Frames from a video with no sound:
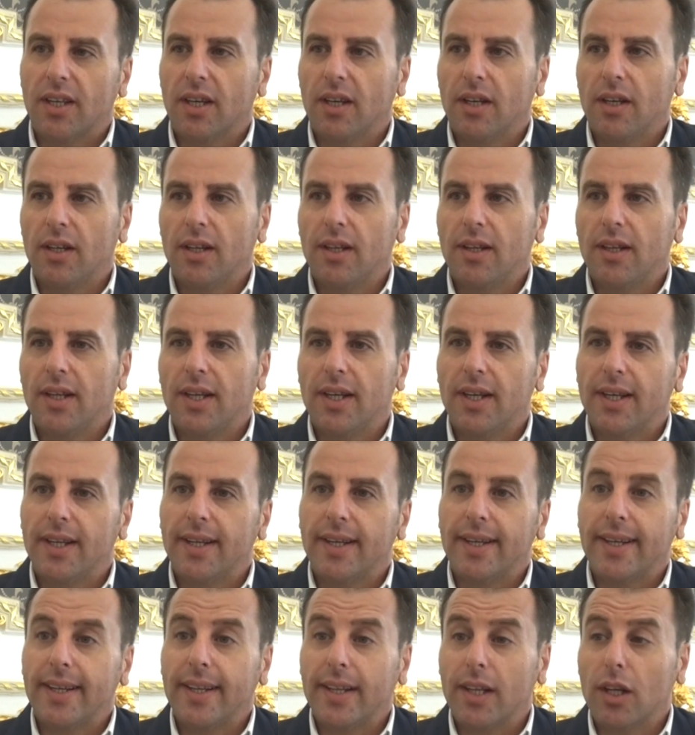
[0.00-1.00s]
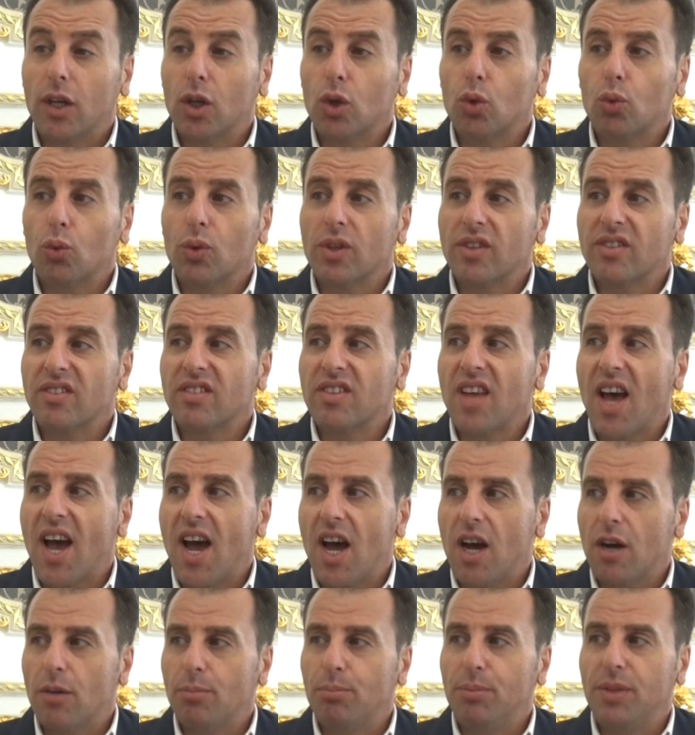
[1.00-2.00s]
الخطوه الصح